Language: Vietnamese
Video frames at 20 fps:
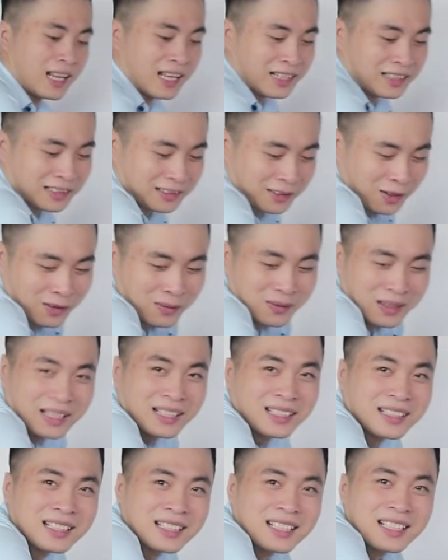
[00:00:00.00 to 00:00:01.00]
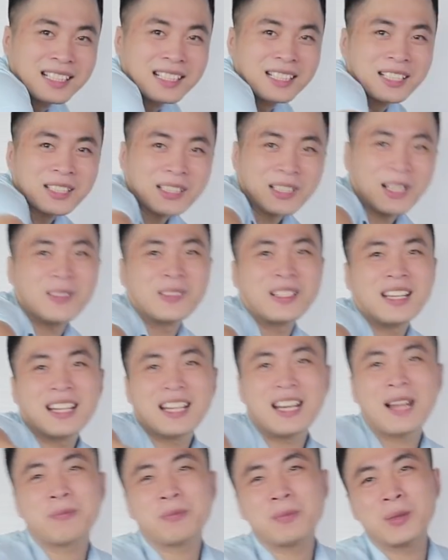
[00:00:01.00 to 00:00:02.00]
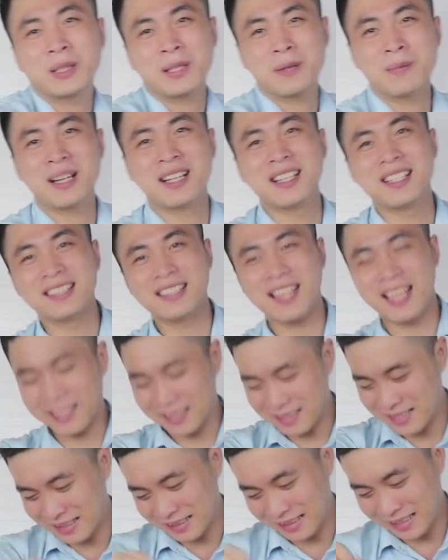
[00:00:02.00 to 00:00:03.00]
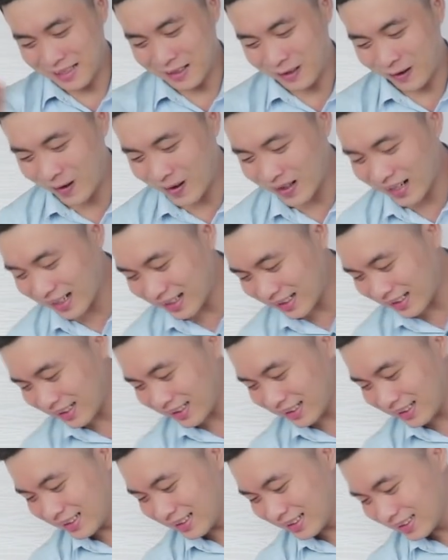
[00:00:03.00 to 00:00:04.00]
thấy được rồi các bạn công nhận lắp một cái màn hình này cực kỳ khó khăn đấy